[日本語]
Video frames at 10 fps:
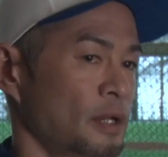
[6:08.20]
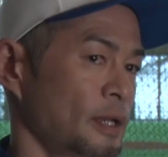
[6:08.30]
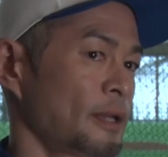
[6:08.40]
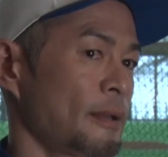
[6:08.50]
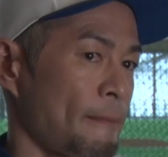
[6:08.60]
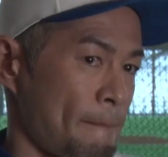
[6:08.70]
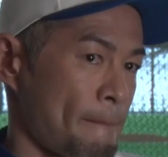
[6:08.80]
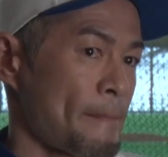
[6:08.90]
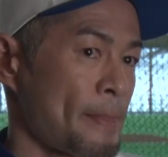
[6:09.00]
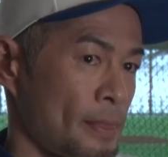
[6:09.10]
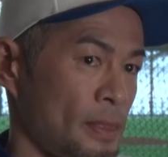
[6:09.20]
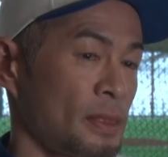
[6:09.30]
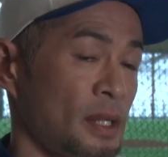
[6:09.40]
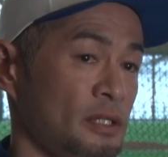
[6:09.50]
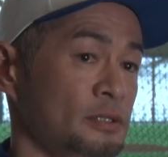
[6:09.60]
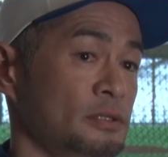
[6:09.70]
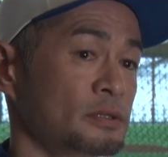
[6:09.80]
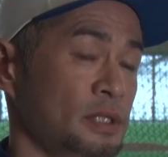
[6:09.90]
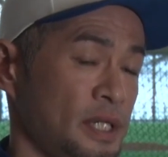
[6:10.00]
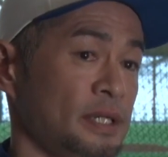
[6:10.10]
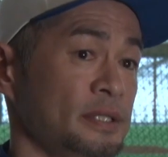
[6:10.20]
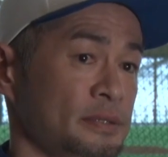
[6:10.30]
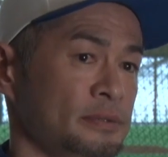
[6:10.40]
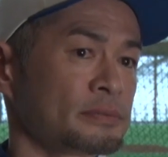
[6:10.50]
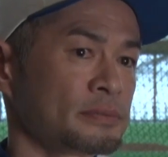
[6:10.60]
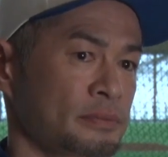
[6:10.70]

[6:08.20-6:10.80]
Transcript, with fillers: はい、さらにこう美味しくなったんですけれども、はい、